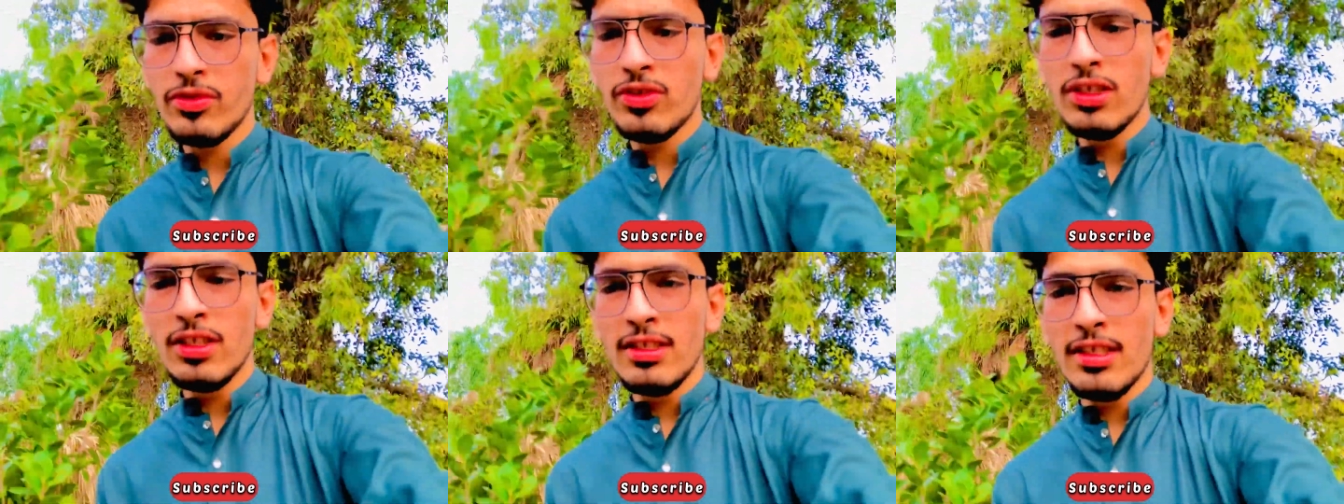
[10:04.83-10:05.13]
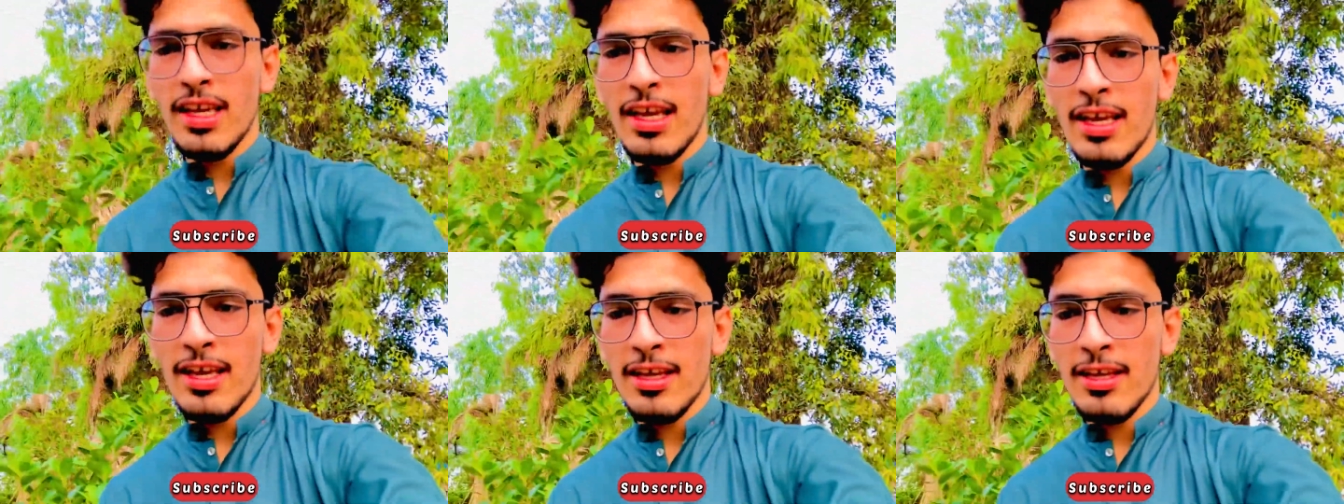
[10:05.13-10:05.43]

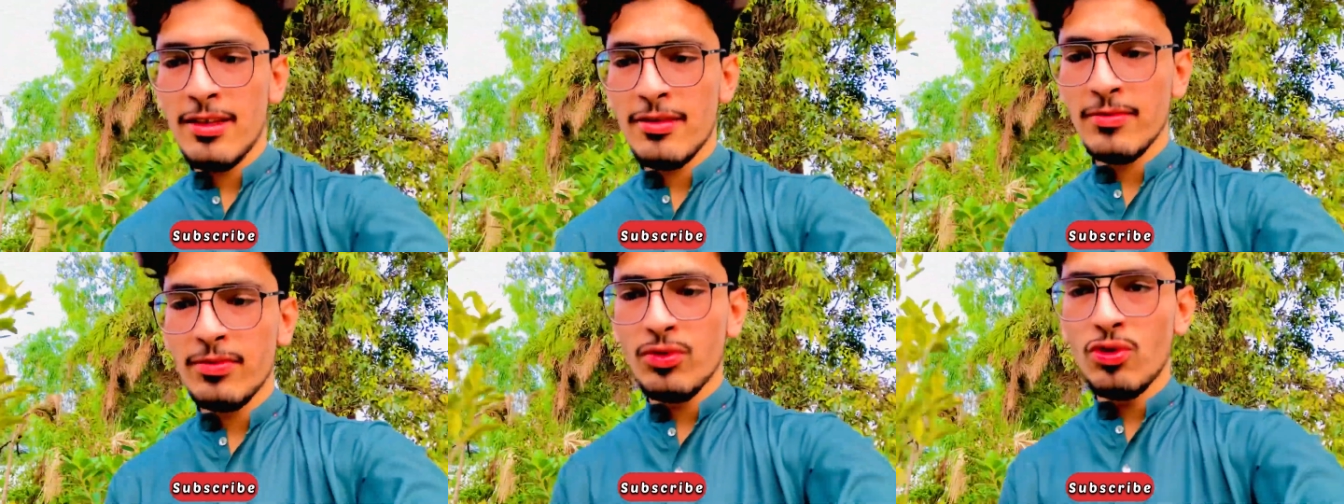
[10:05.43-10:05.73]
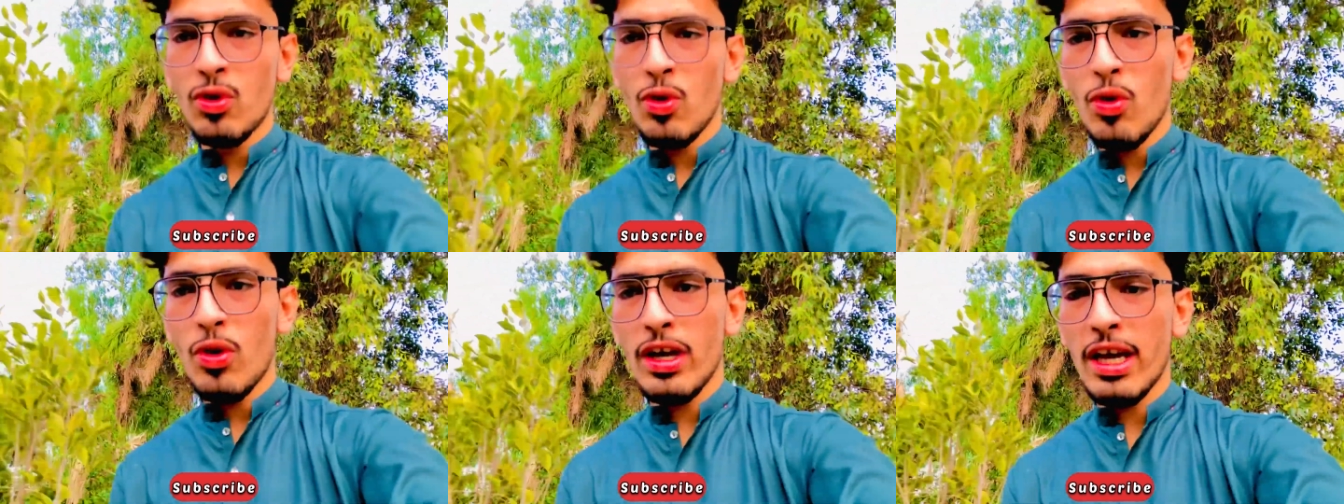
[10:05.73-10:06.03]

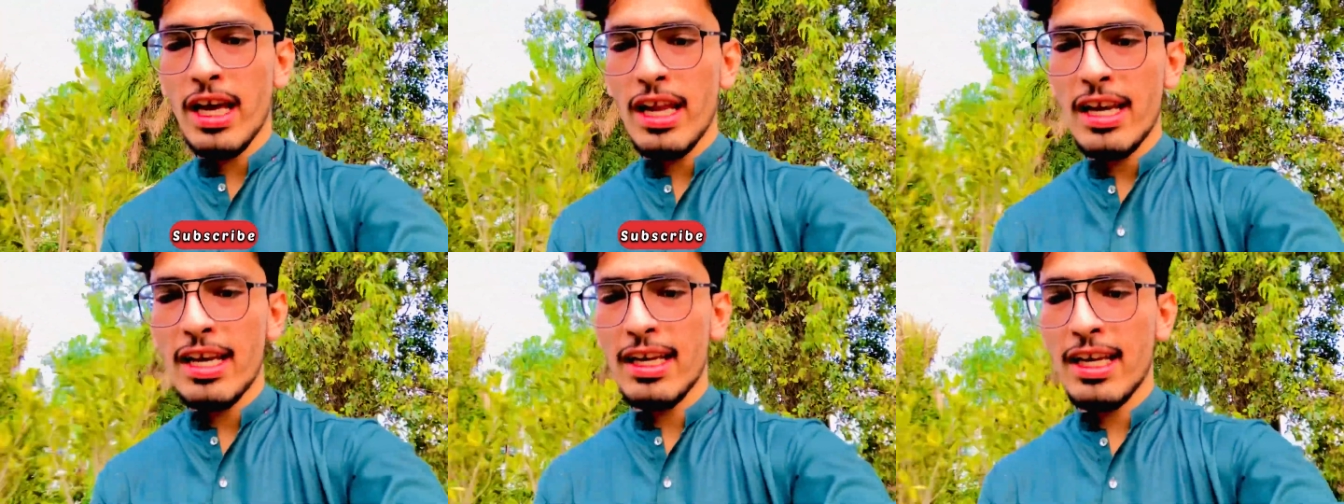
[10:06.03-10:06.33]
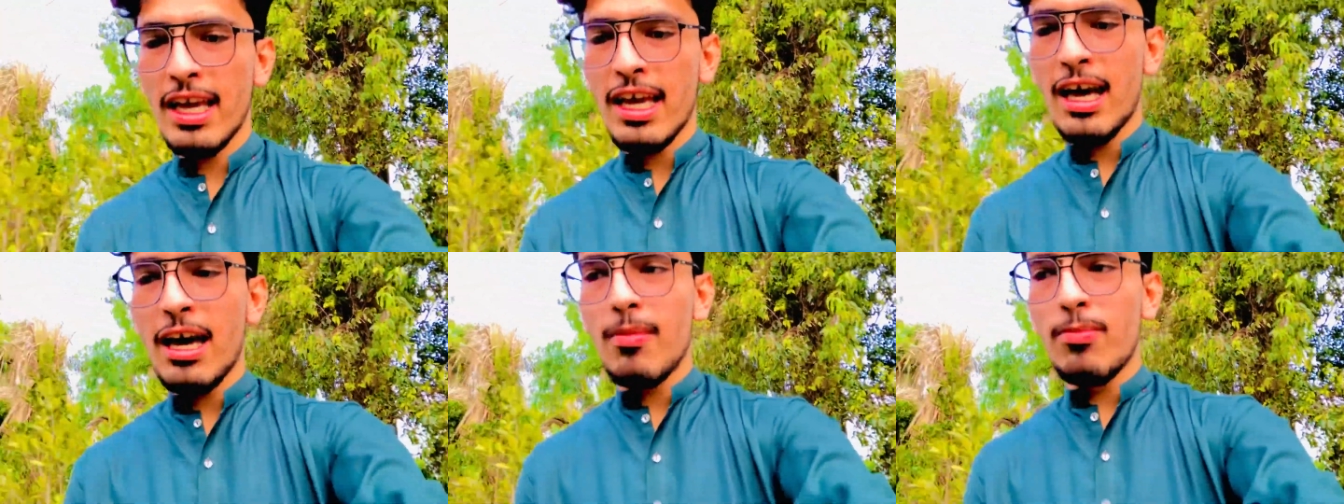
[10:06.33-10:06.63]
चीज़ें जो कह लें
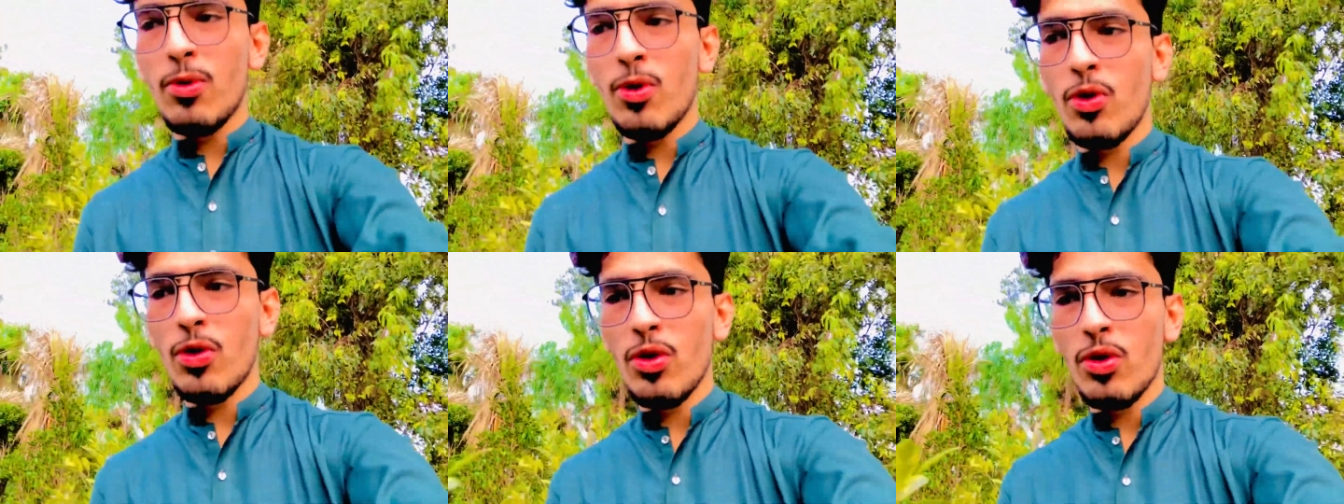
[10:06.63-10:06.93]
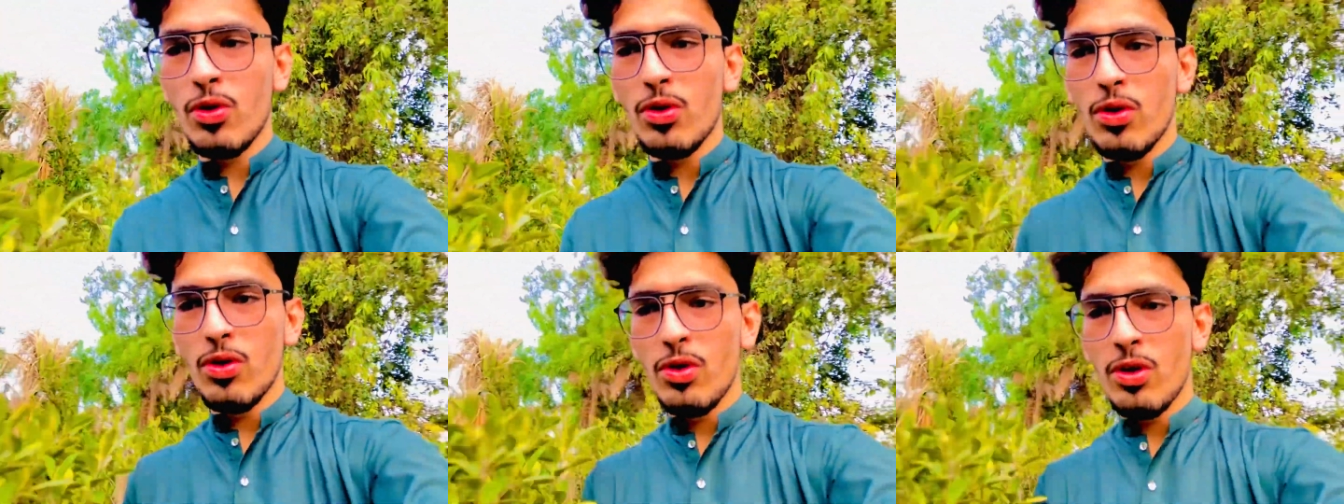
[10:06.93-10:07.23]
कि आप
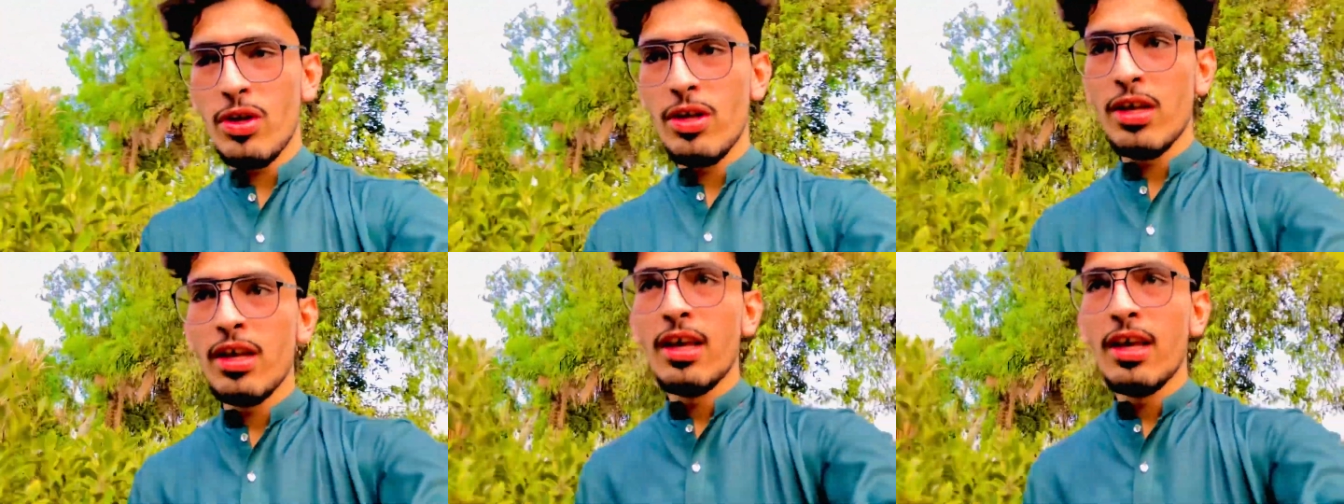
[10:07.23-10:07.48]
लोगों को